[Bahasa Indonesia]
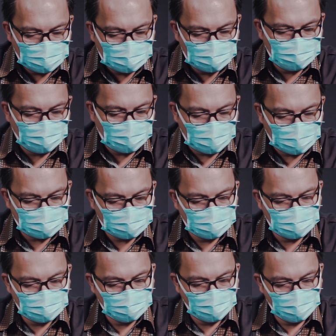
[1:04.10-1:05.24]
kelimpahan
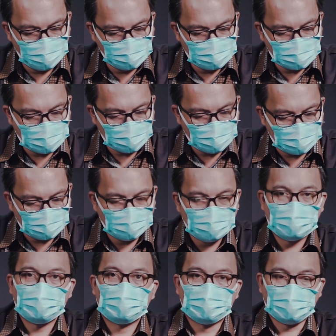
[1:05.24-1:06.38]
maupun dalam
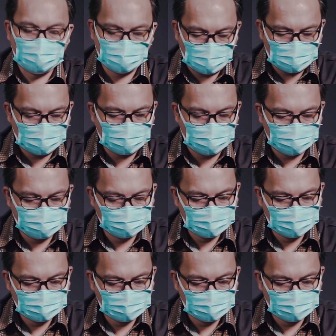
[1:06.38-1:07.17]
hal kekurangan.